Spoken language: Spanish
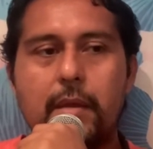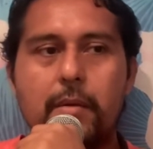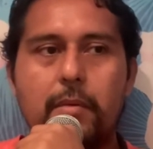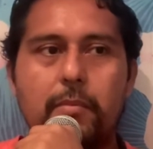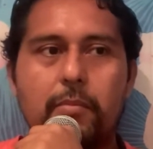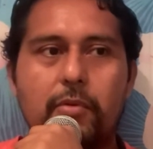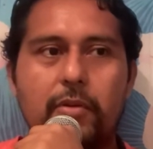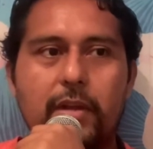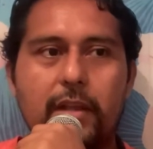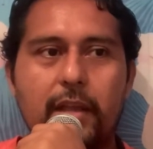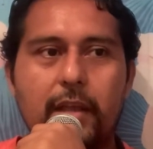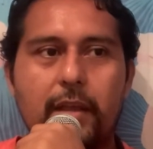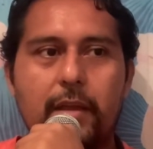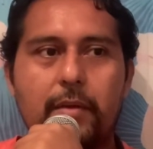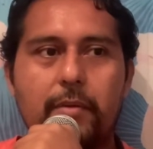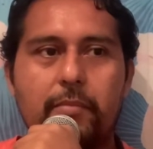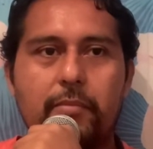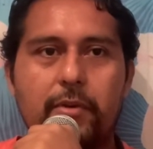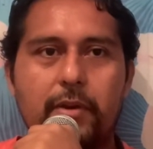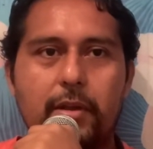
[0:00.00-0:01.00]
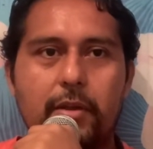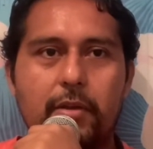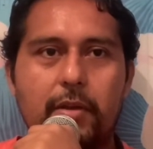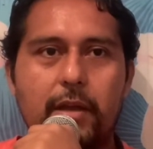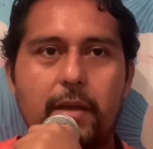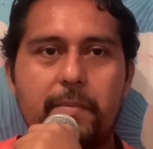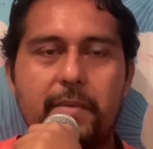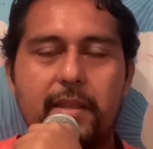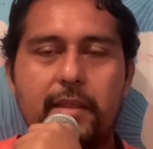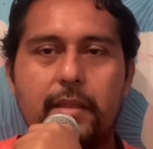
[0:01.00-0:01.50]
¿por Porque
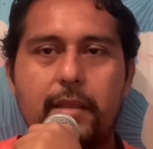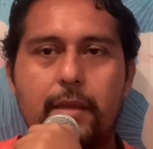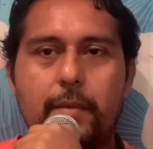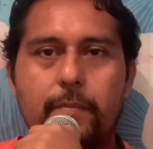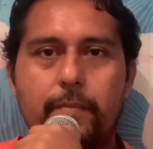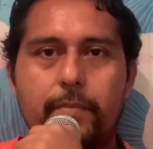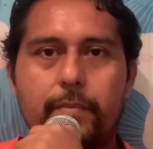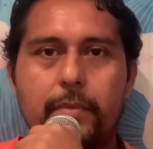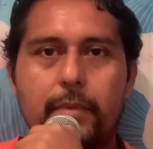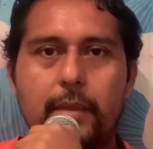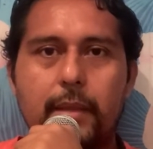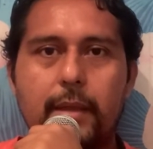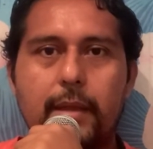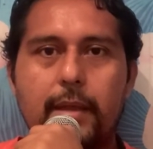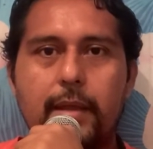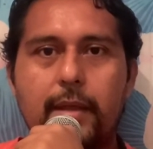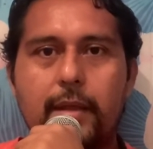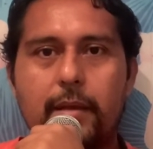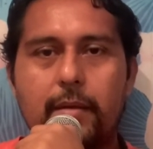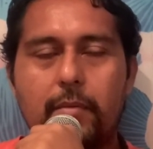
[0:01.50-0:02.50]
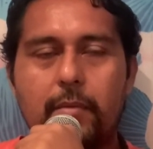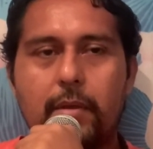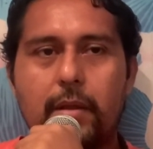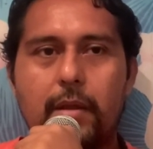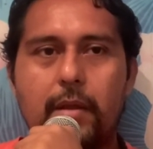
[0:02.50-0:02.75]
obviamente el